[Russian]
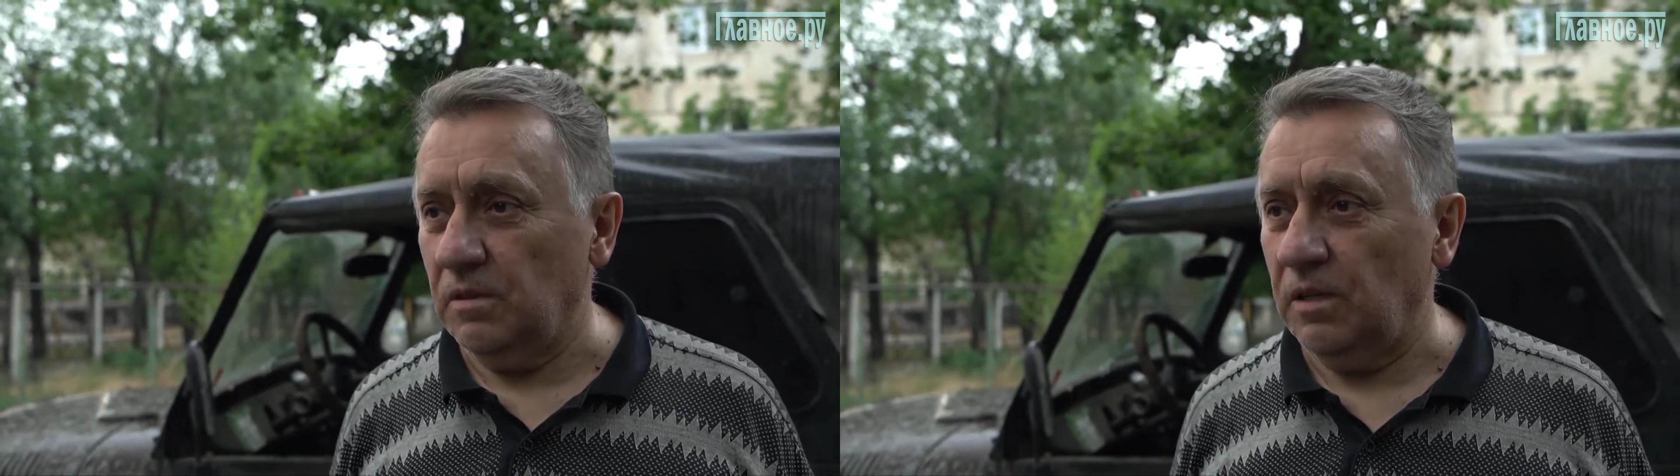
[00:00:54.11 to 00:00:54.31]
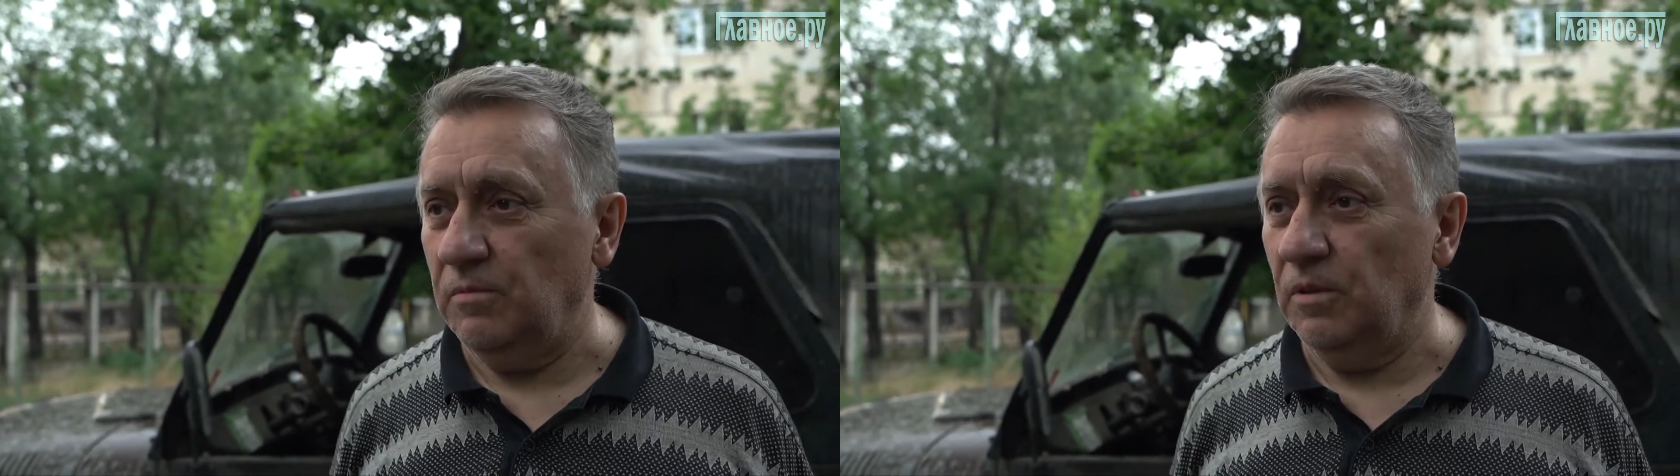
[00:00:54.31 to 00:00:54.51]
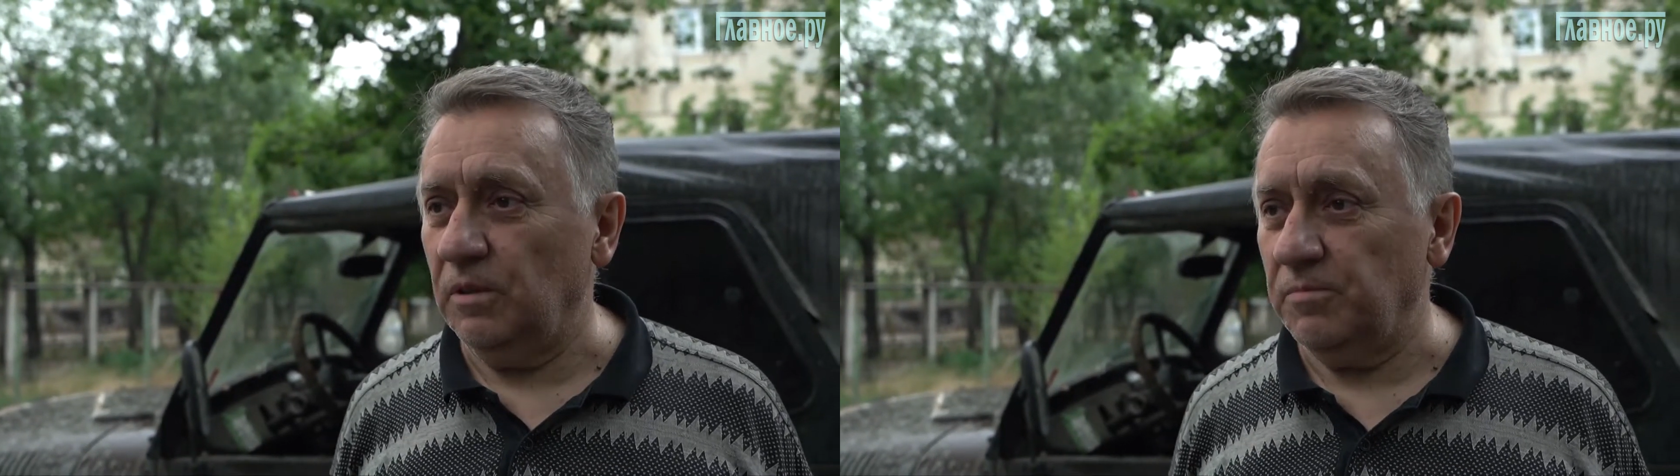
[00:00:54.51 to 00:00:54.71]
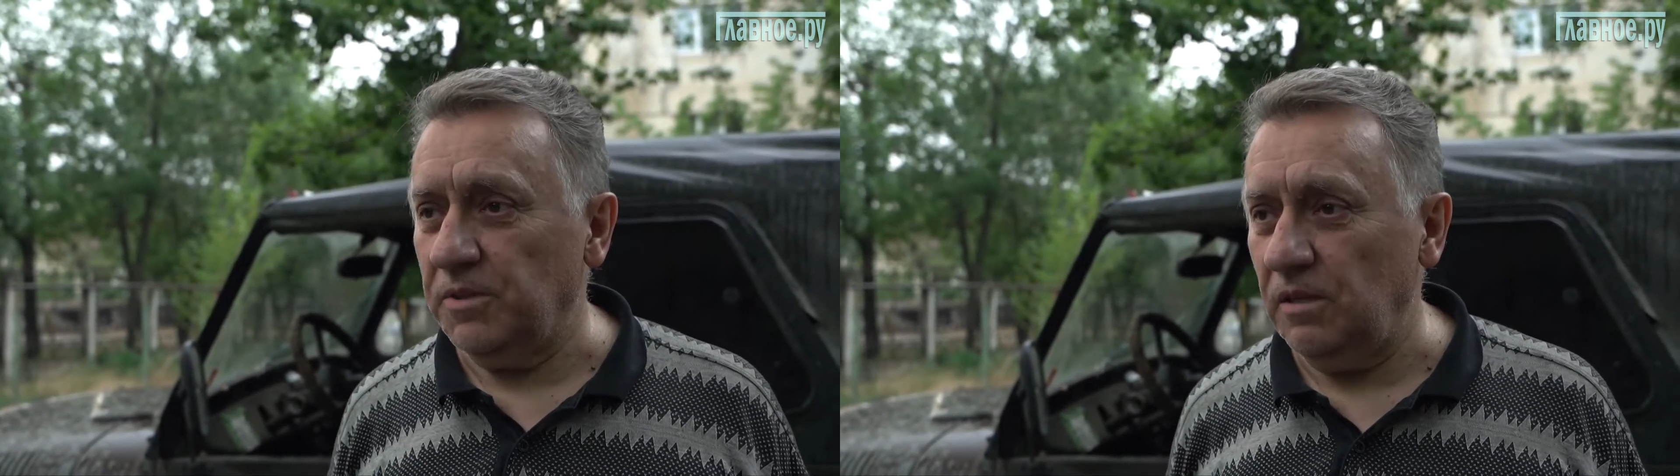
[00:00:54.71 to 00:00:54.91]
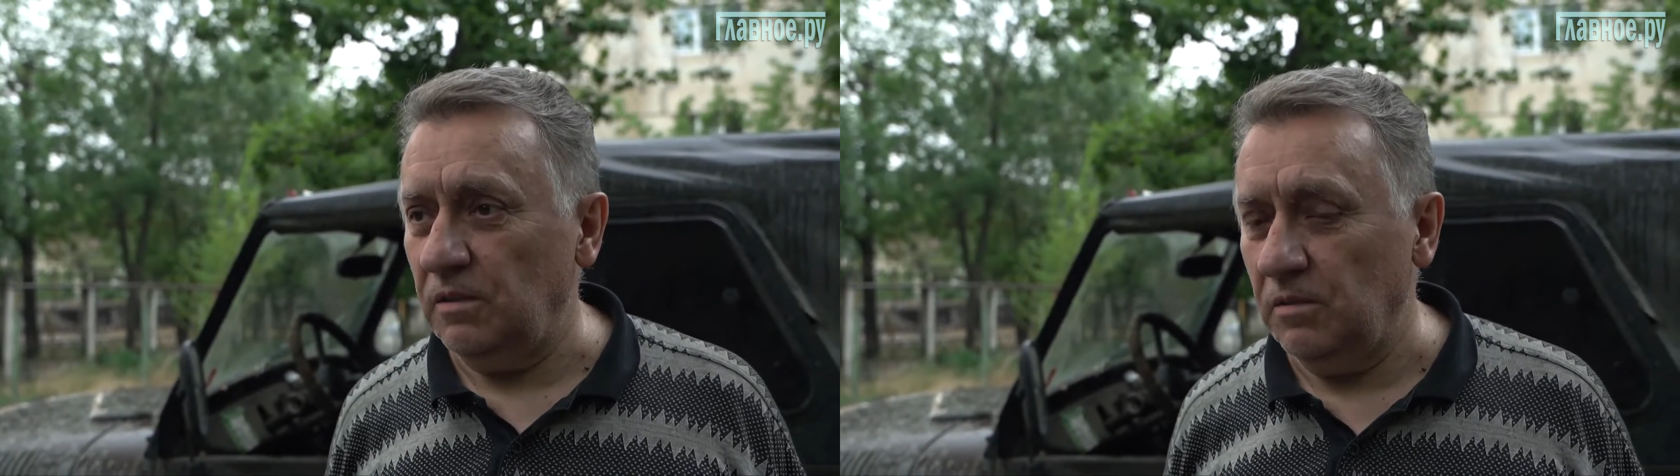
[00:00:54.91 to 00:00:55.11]
такими вот
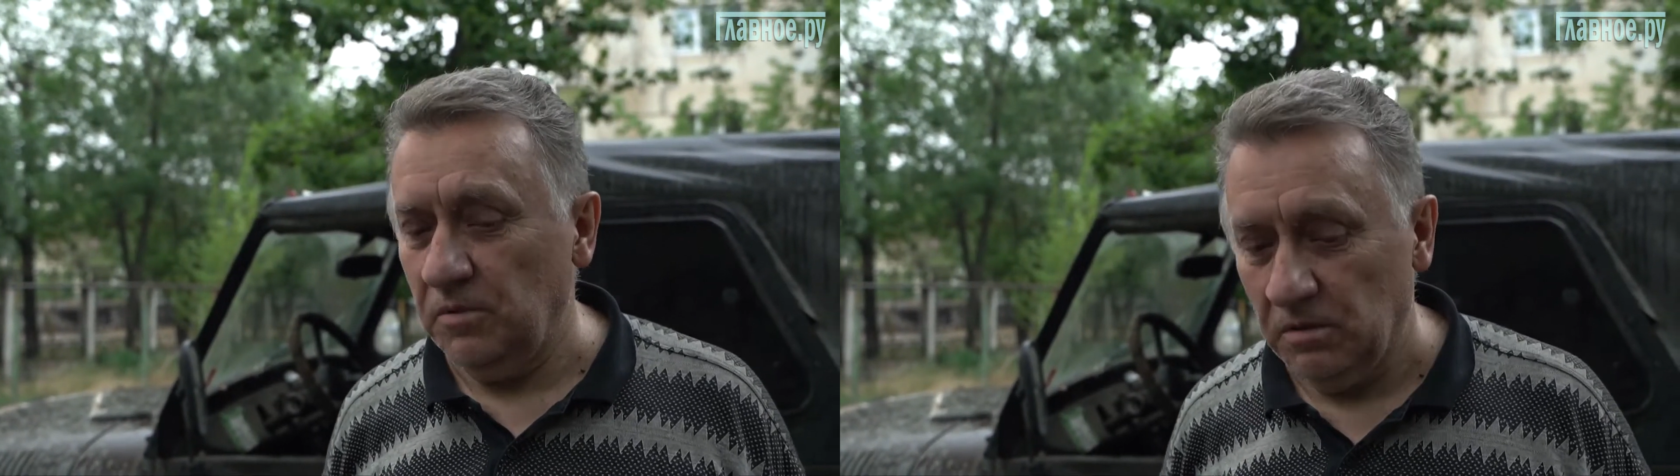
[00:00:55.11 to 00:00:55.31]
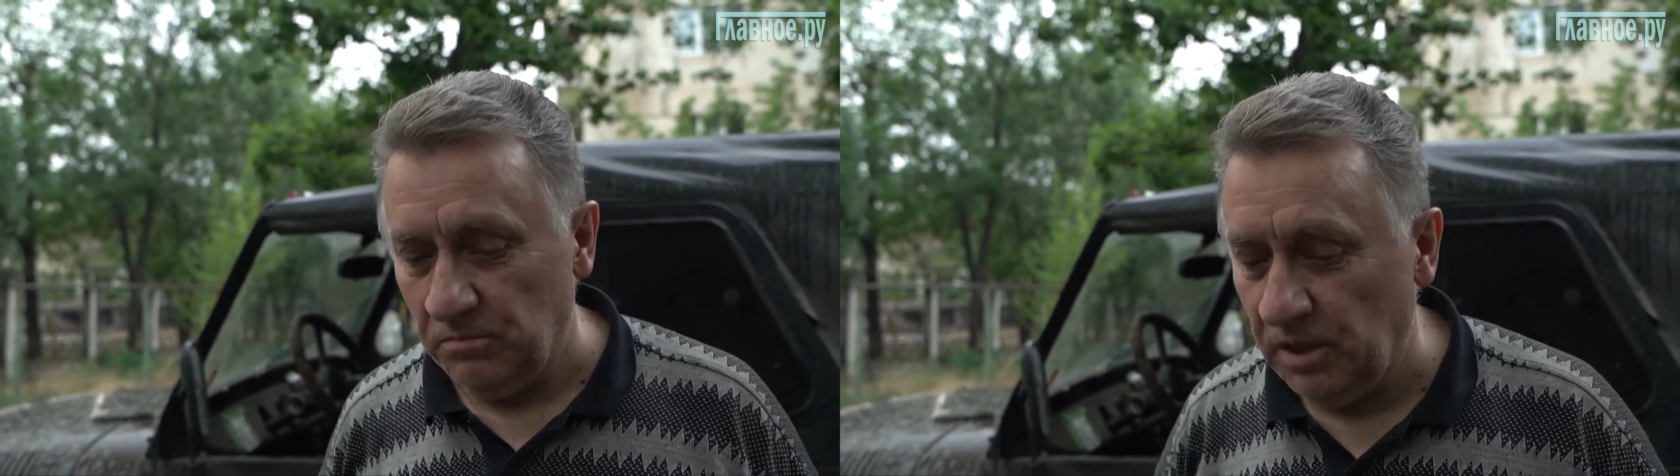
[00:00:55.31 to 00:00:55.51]
обстрелами